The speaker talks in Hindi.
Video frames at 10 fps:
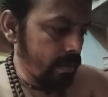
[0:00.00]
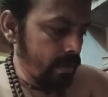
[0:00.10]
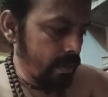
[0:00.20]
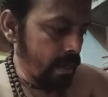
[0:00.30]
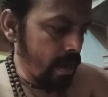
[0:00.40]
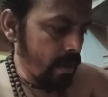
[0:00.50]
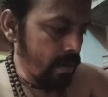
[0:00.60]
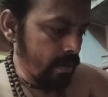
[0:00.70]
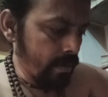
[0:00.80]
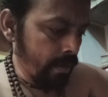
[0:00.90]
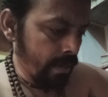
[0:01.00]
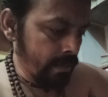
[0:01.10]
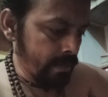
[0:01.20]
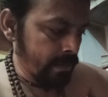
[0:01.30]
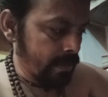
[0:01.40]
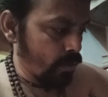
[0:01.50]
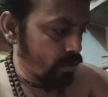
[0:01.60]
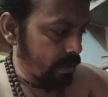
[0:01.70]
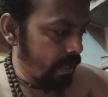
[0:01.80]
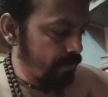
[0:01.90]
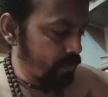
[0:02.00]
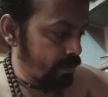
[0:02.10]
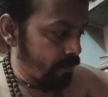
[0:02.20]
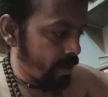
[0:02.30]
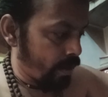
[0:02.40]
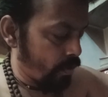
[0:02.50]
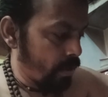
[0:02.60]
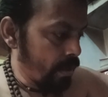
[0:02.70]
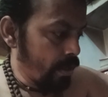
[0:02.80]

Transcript: एकाग्र चित्त से उसका श्रवण करो